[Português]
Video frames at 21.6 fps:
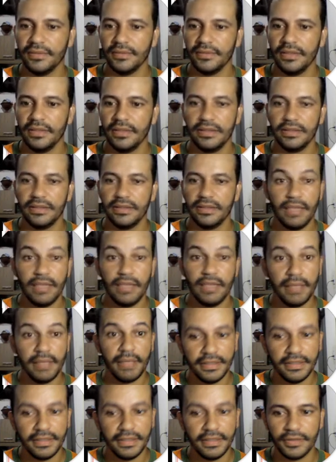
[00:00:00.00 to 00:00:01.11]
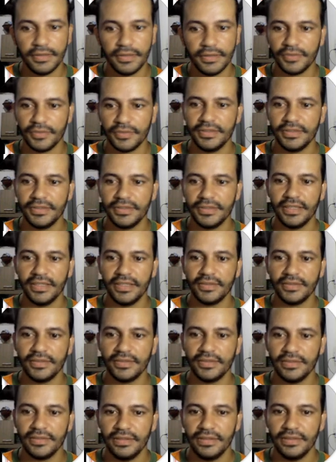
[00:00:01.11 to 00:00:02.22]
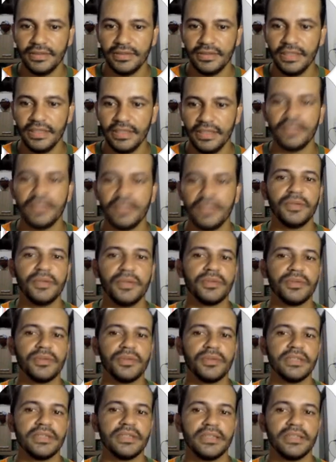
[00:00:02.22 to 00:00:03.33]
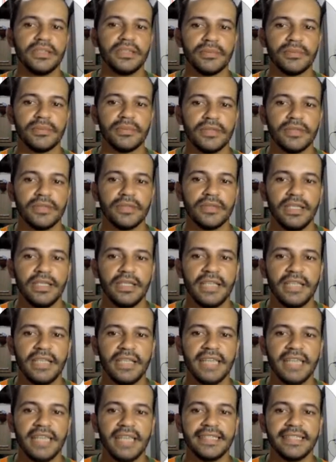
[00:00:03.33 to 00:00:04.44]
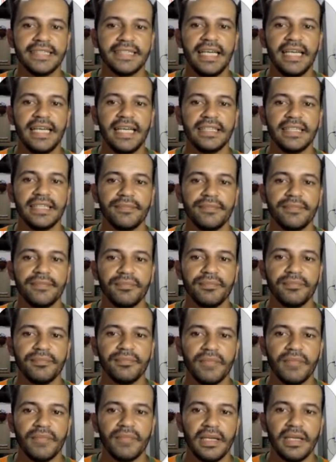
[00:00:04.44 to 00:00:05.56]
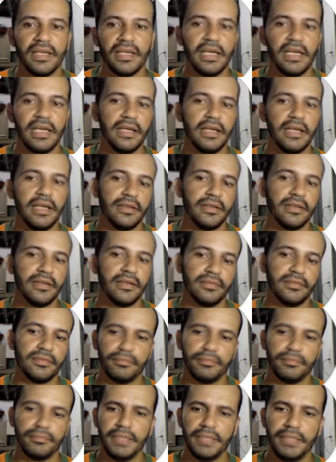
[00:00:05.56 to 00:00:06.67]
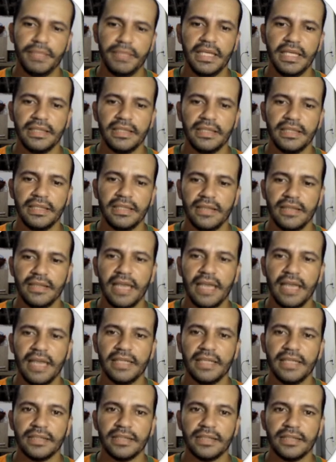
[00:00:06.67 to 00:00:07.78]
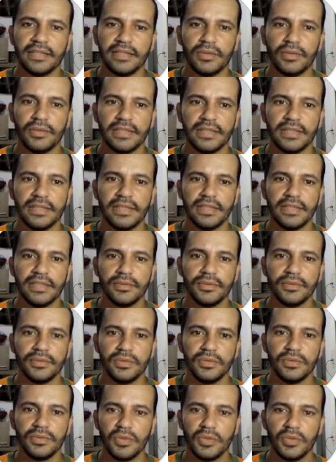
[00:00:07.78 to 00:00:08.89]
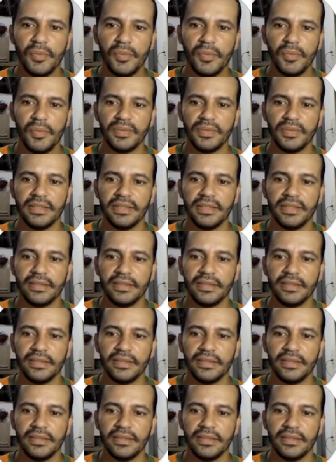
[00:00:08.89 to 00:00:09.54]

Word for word: Tem a Bahia de Todos os Santos, entre outros exemplos. Já a Enseada, é pequena a entrada do oceano sobre o continente.